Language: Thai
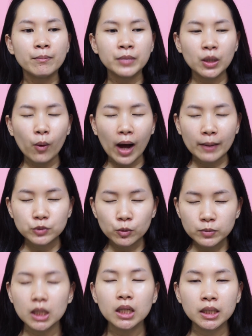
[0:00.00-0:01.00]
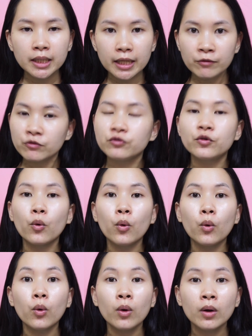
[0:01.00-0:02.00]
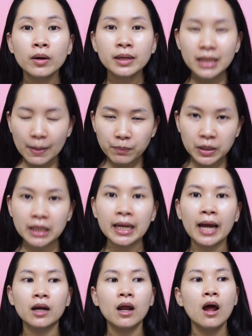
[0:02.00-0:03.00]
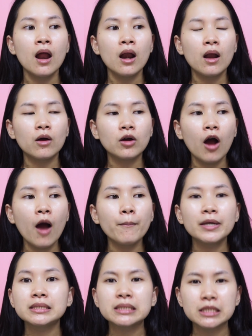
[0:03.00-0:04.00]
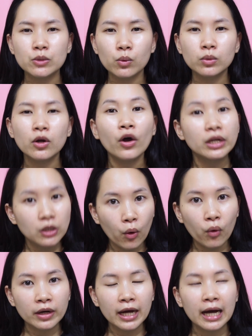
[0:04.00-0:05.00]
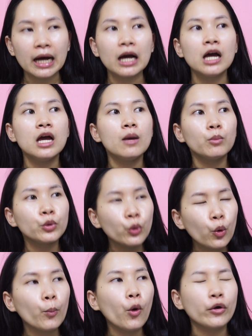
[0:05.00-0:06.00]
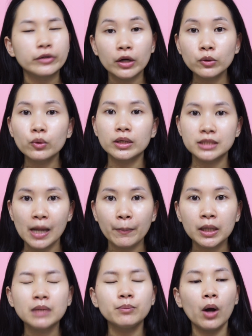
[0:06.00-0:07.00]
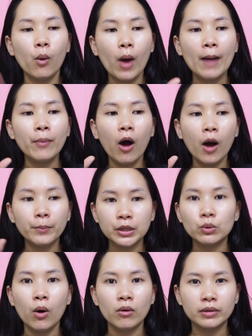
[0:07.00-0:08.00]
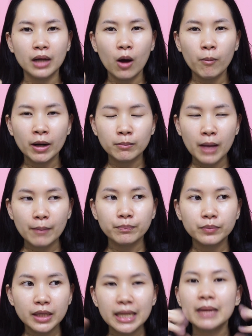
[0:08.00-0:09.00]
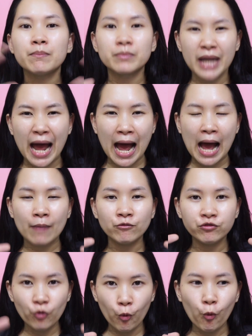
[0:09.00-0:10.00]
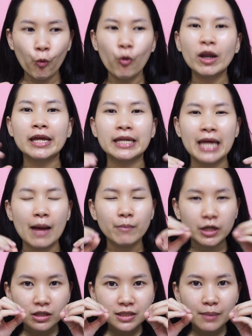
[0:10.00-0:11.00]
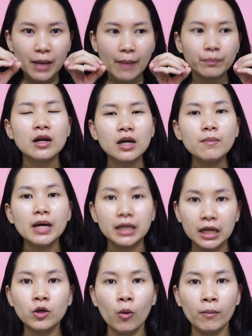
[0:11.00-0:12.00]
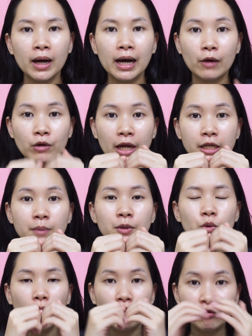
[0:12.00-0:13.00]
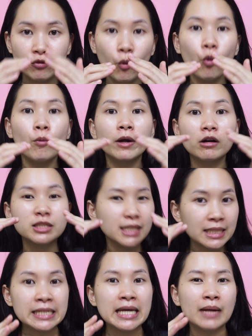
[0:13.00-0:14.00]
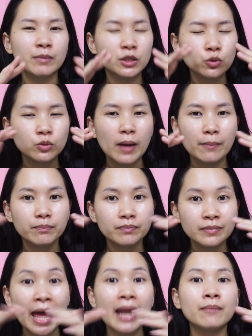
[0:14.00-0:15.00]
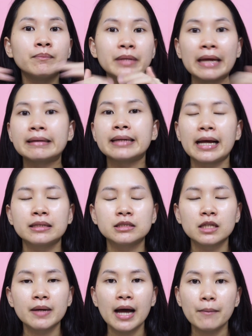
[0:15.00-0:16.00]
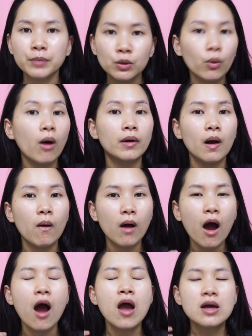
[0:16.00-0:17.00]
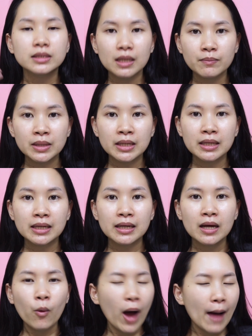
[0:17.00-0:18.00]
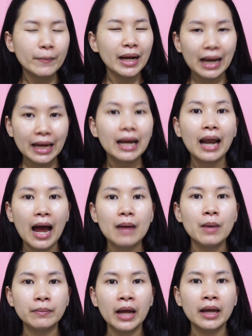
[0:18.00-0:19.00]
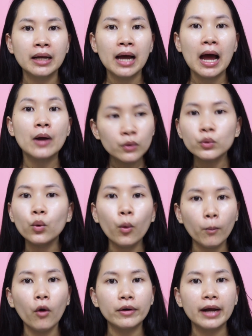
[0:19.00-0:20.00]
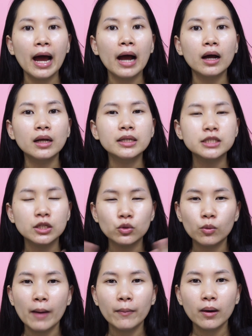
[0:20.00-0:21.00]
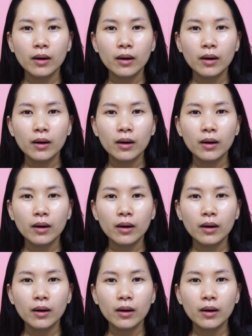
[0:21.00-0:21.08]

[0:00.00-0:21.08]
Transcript: มีความชุ่มชื้นอิ่มฟู เรียบเนียนแล้วก็เป็นสิวน้อยลงนะคะ รูขุมขนก็ดูกระชับขึ้น เพราะว่าพอผิวของเรามันแบบอิ่มน้ำฟูอะไรเงี้ย มันก็จะแบบเหมือนขนมอะค่ะ เวลาที่ผิวเขาฟู มันก็จะเนียน มันดูแบบแน่นเบียดกันใช่ไหมคะ ผิวของเราก็จะมีความคล้ายๆแบบนั้นนะคะ รูขุมขนนะคะ ก็เลยจะดูแบบ